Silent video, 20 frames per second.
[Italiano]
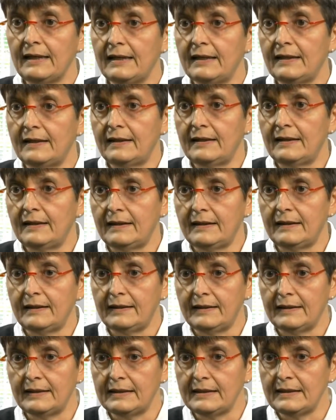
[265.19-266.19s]

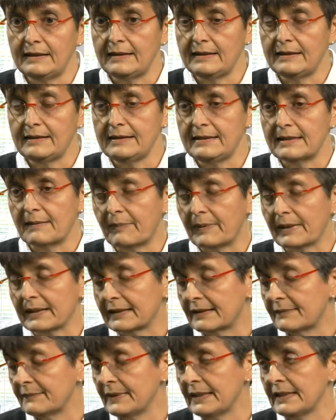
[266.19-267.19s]
eh, gli
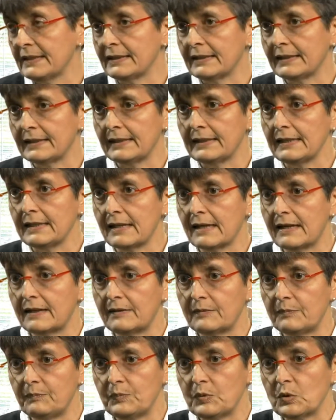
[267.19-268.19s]
appartamenti eh,